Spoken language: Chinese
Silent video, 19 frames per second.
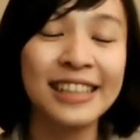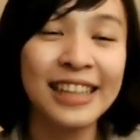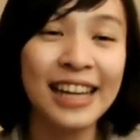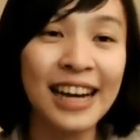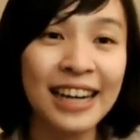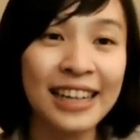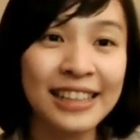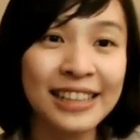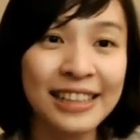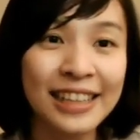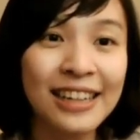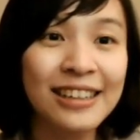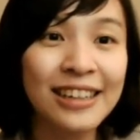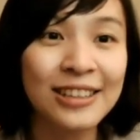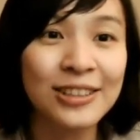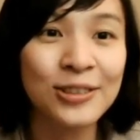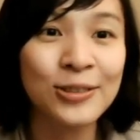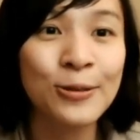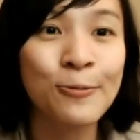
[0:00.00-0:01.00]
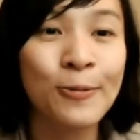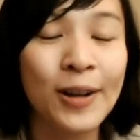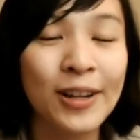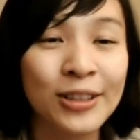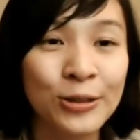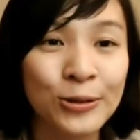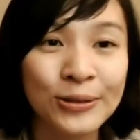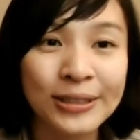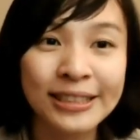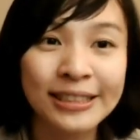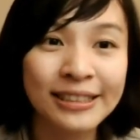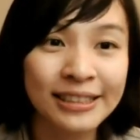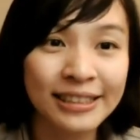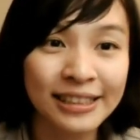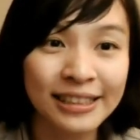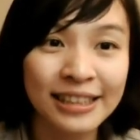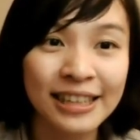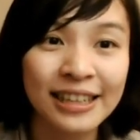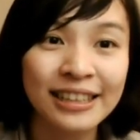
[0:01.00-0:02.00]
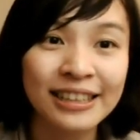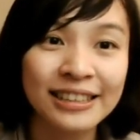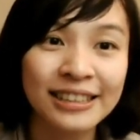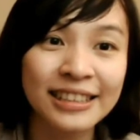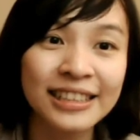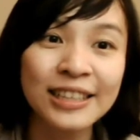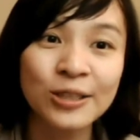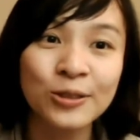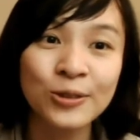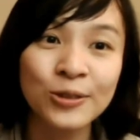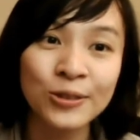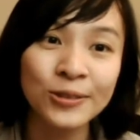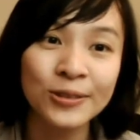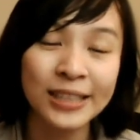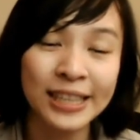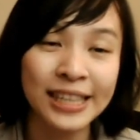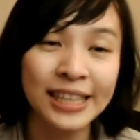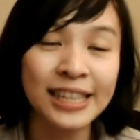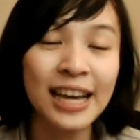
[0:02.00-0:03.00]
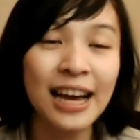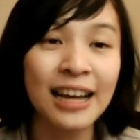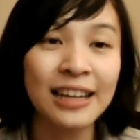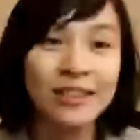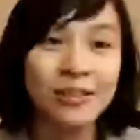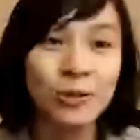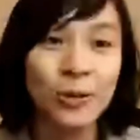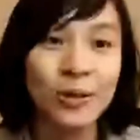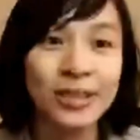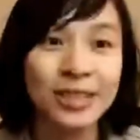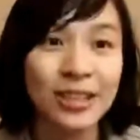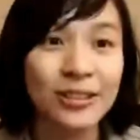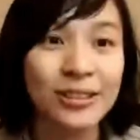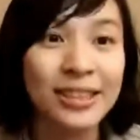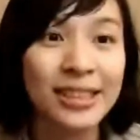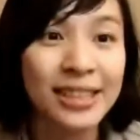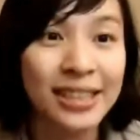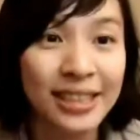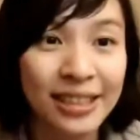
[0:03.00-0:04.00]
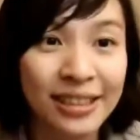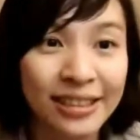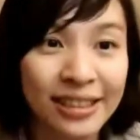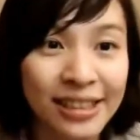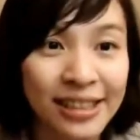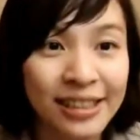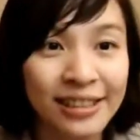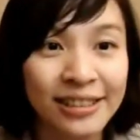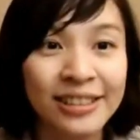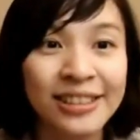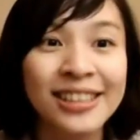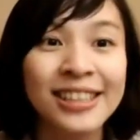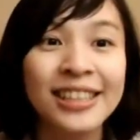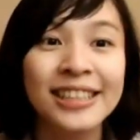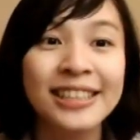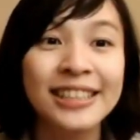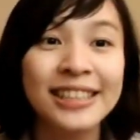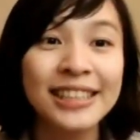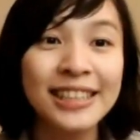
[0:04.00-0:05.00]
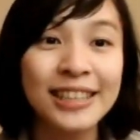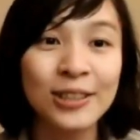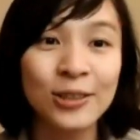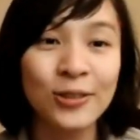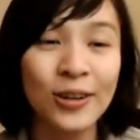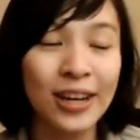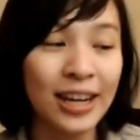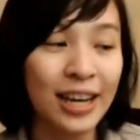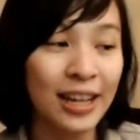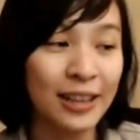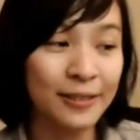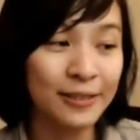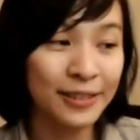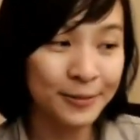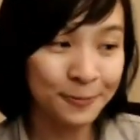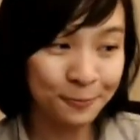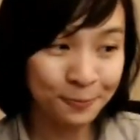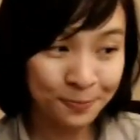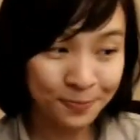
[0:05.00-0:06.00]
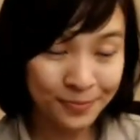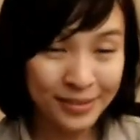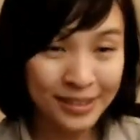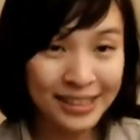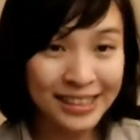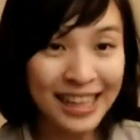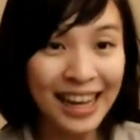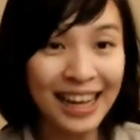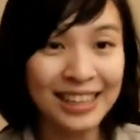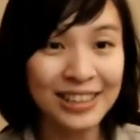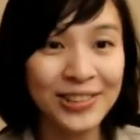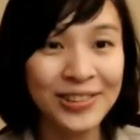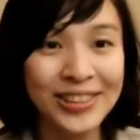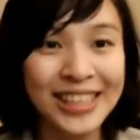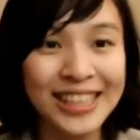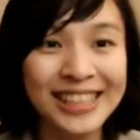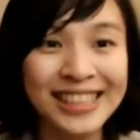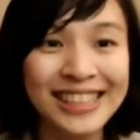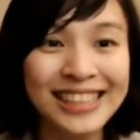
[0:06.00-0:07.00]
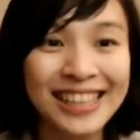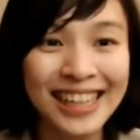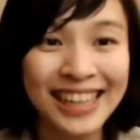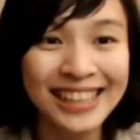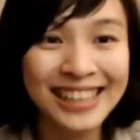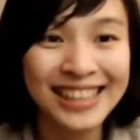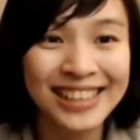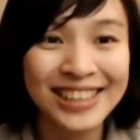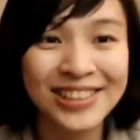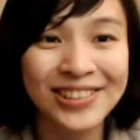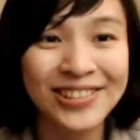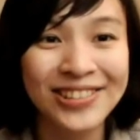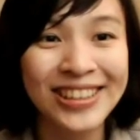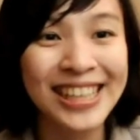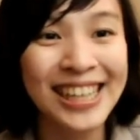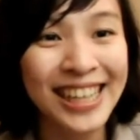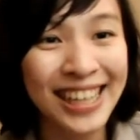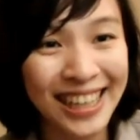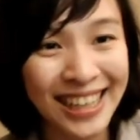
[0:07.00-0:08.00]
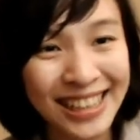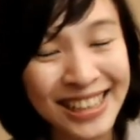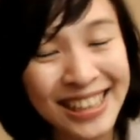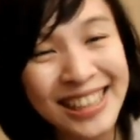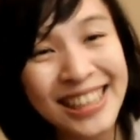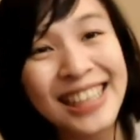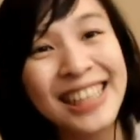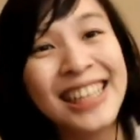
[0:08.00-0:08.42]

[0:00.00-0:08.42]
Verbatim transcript: 那当然最棒的就是你也可以去提案，创造自己的一个新的专案。那所以今天的作业